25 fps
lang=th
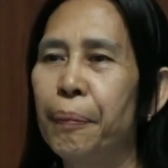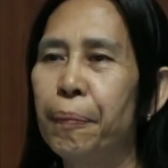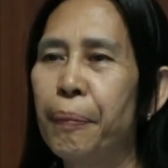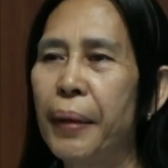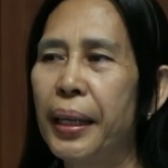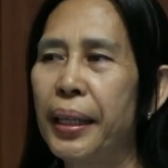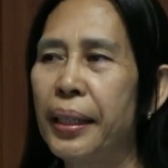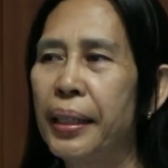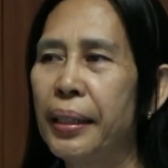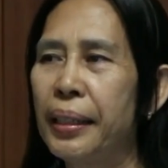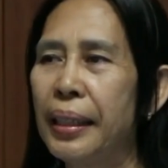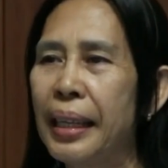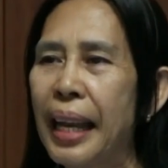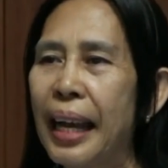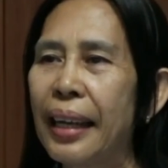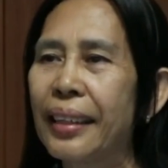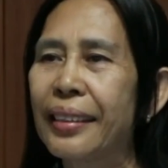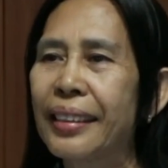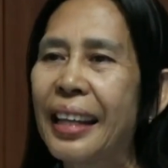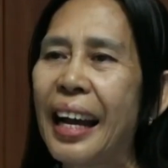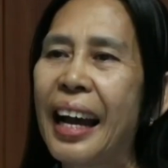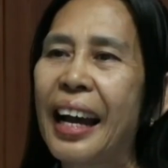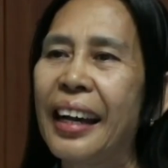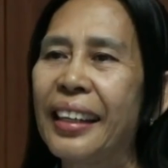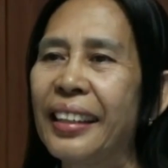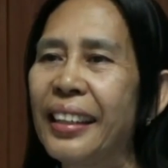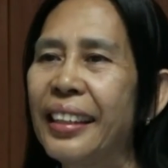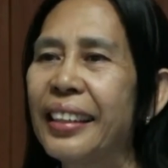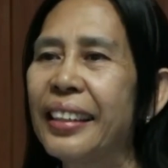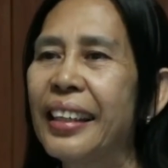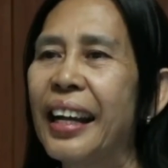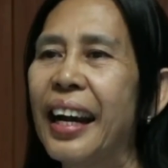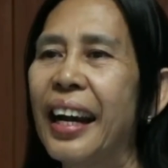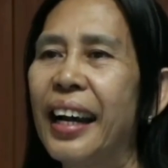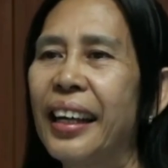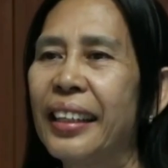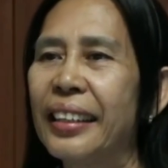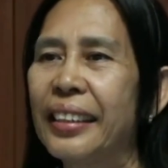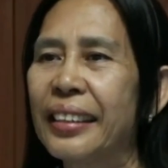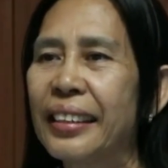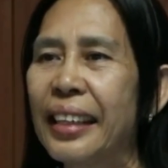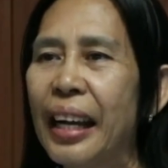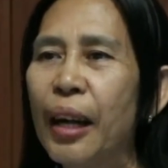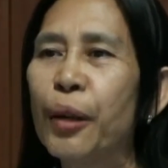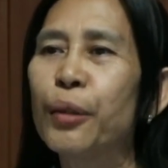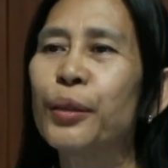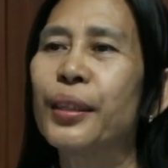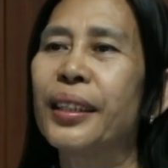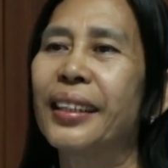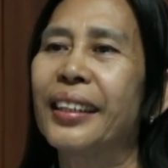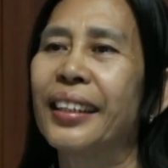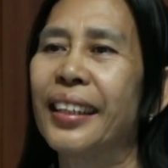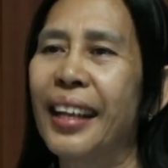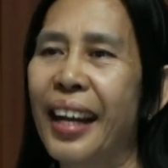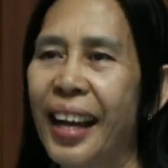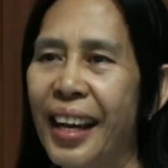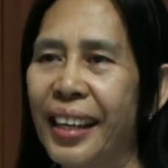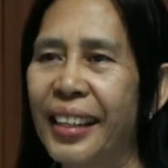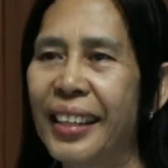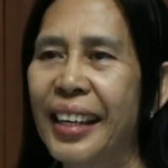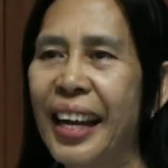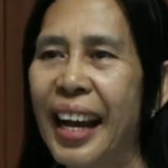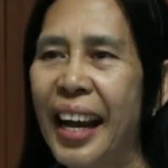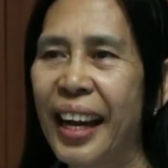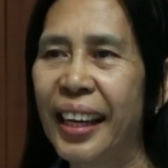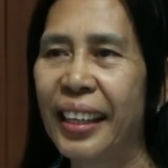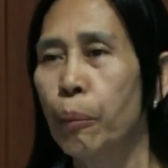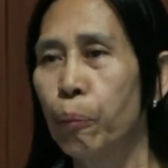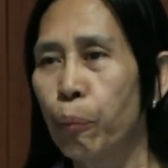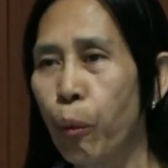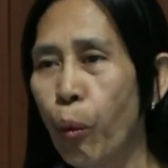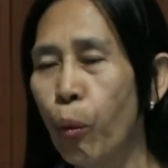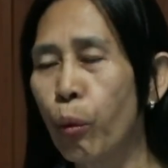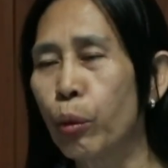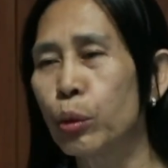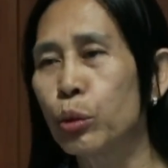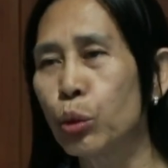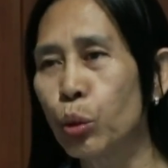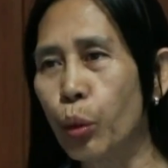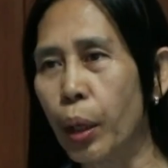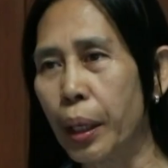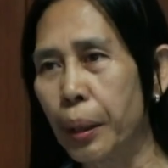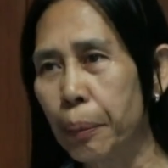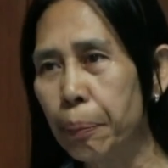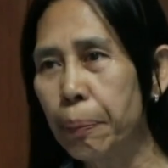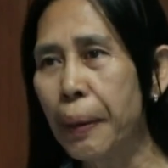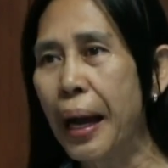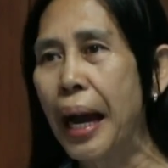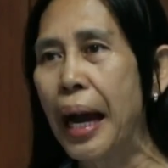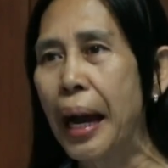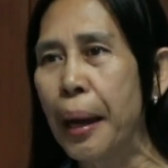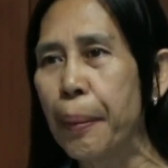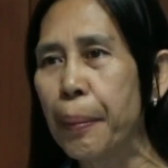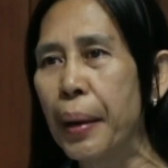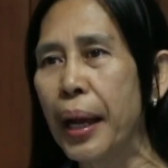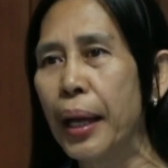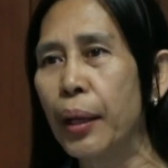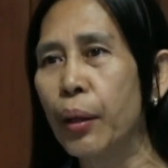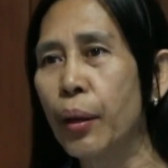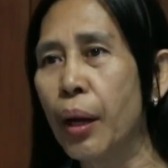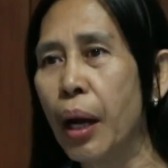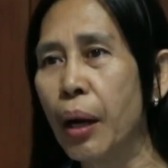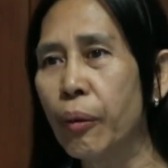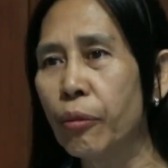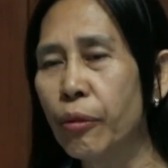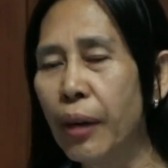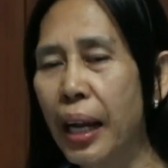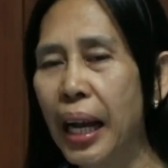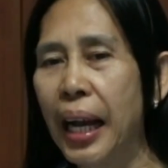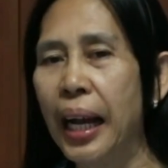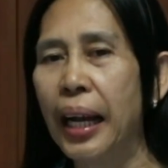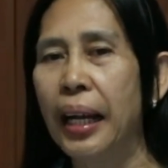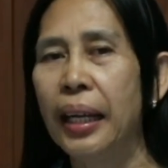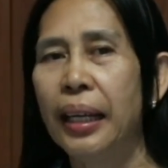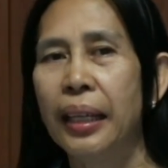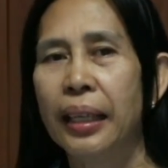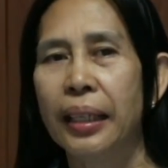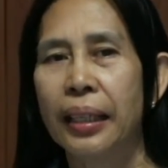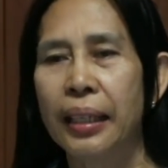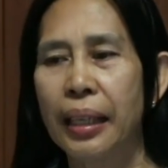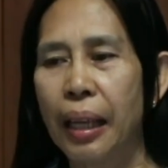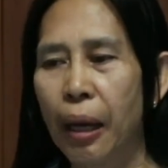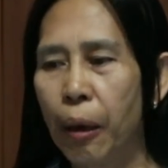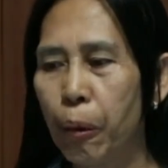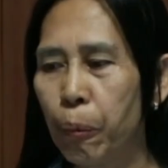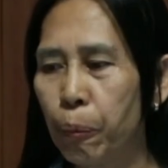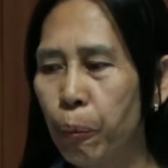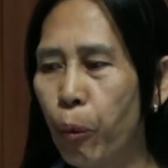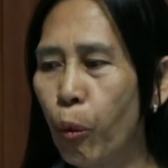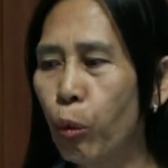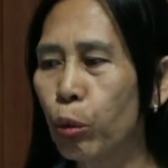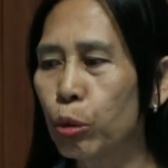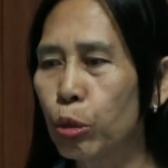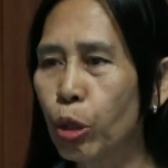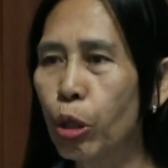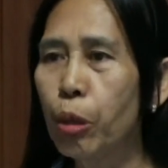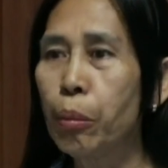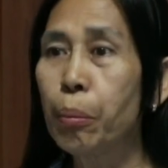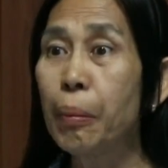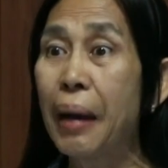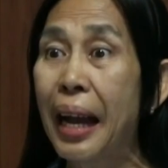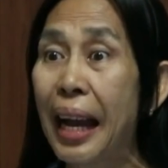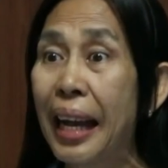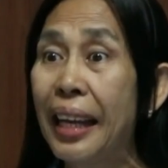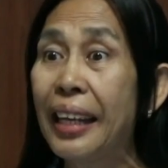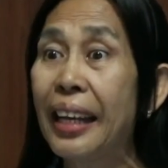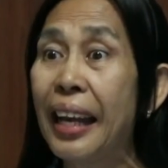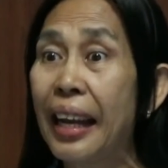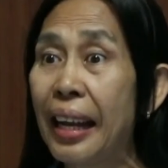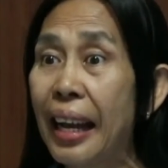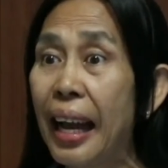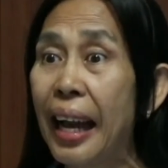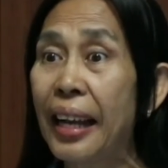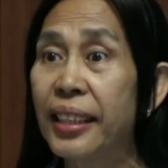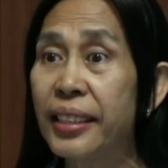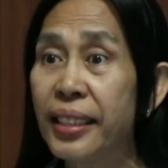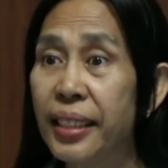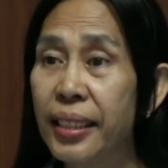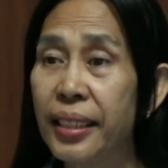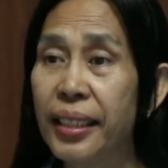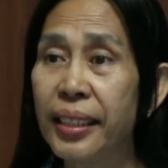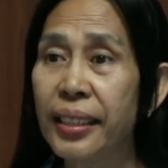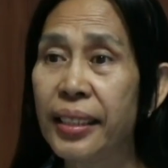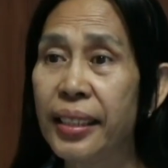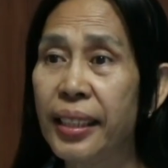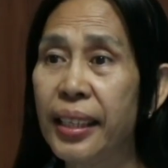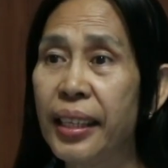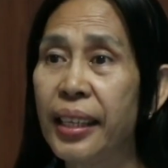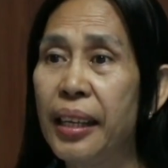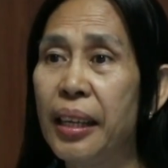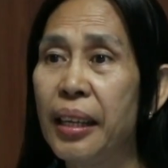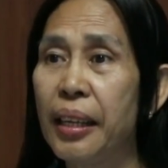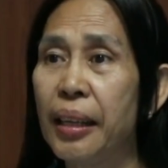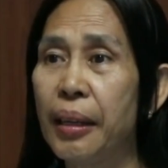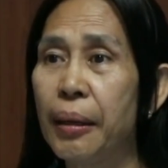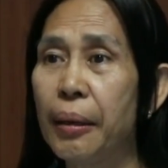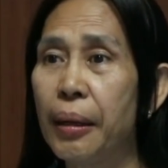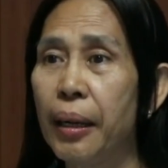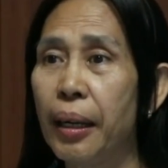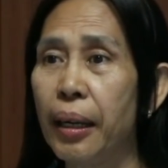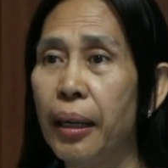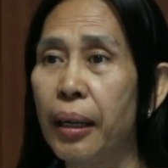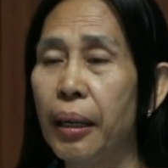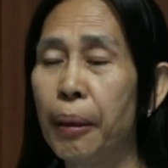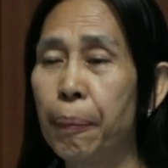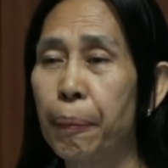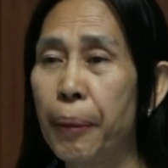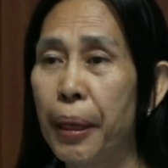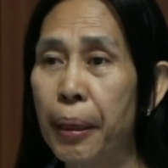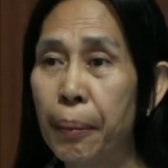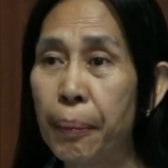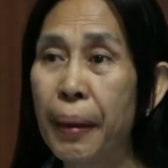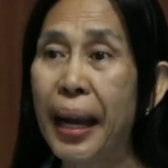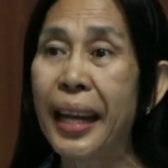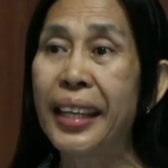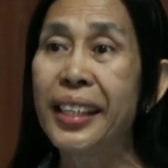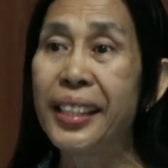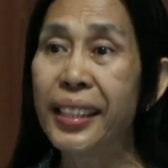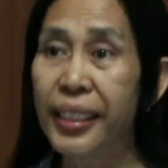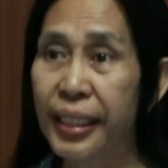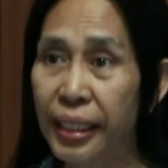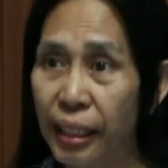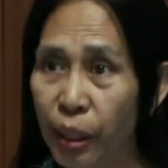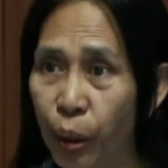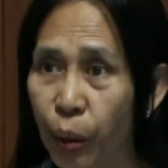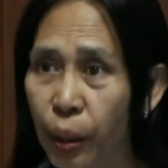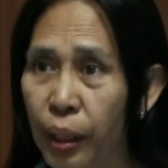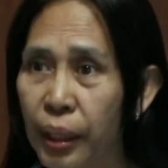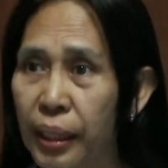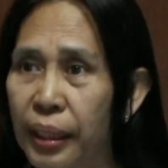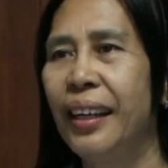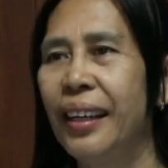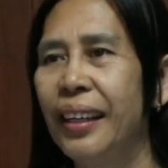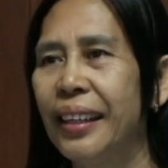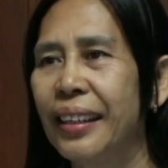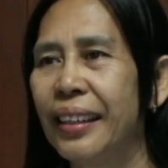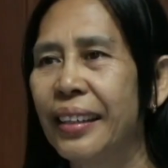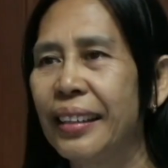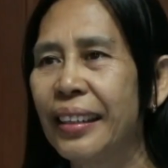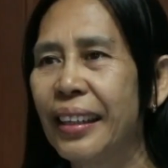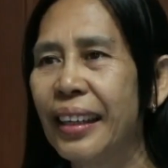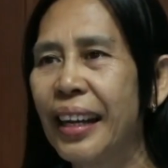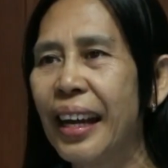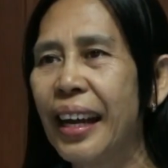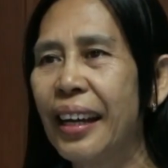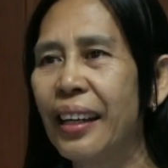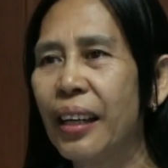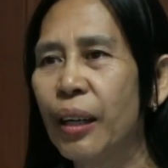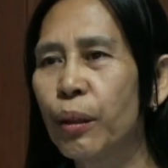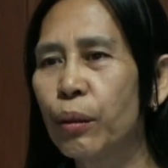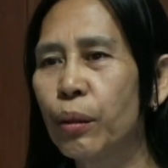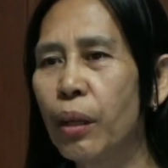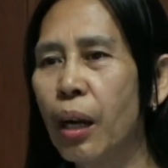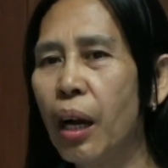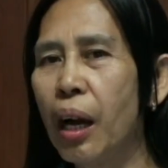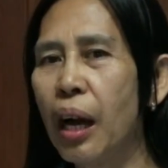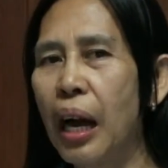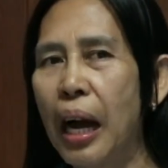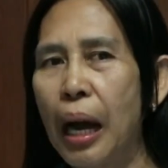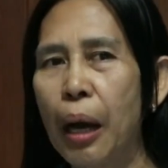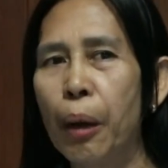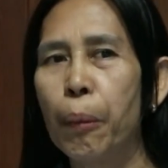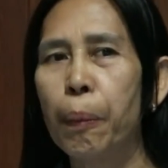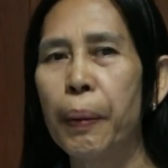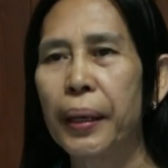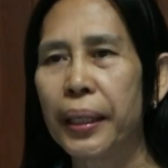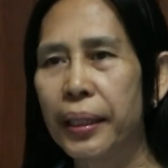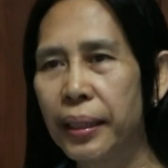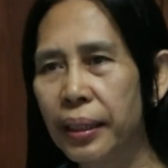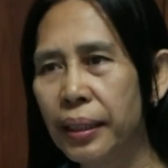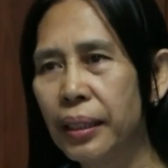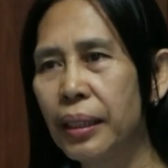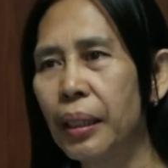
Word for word: เป็นหลักฐานในการเข้าธนาคารได้ ปลูกสวนป่าหมายความว่าเราปลูกต้นไม้หลายๆ ชนิดที่เป็นไม้ยืนต้นนะคะ แล้วก็เอาไปขึ้น